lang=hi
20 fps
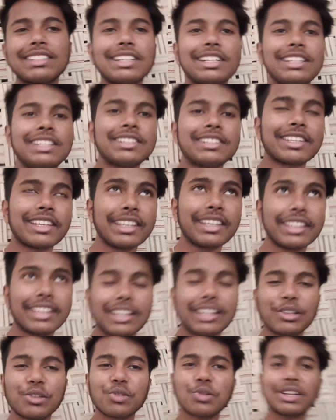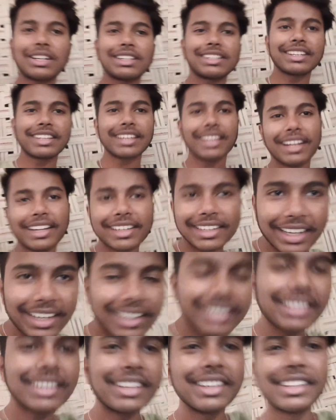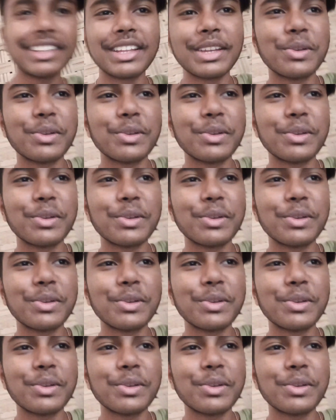स्टडीज़ के कारण थोड़ा अटक गया इंडिया के घर